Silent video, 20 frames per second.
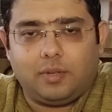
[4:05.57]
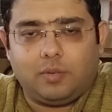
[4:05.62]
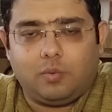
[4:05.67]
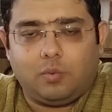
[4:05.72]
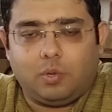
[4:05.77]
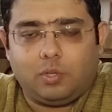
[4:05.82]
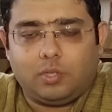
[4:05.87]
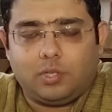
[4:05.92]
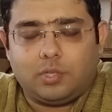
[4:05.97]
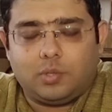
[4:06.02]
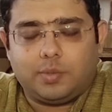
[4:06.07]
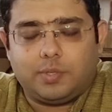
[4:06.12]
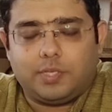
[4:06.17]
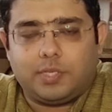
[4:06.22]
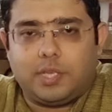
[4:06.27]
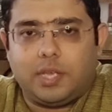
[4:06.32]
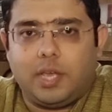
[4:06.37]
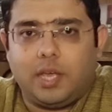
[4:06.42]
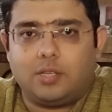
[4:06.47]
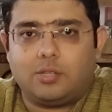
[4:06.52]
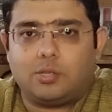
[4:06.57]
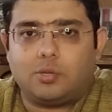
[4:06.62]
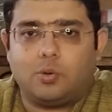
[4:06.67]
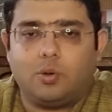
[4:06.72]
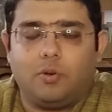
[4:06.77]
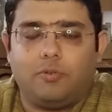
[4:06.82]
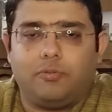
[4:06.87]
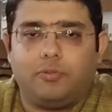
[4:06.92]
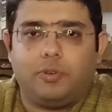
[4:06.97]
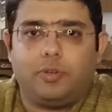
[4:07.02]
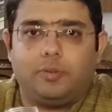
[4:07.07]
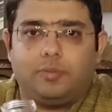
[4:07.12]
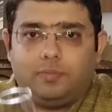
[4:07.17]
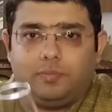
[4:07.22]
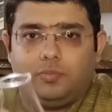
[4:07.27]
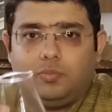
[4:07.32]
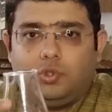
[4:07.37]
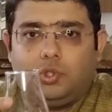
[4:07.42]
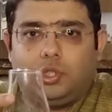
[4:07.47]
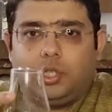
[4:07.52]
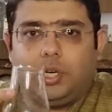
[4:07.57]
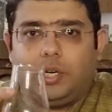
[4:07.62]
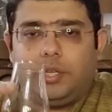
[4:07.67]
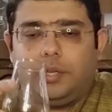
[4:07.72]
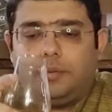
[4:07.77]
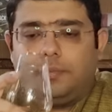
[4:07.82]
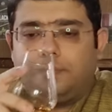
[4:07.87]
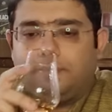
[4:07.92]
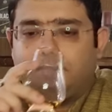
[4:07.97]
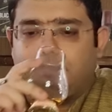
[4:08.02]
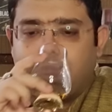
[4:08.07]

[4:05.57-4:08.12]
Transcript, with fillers: वॉट दिस विस्की हैज़ टू ऑफर चलिए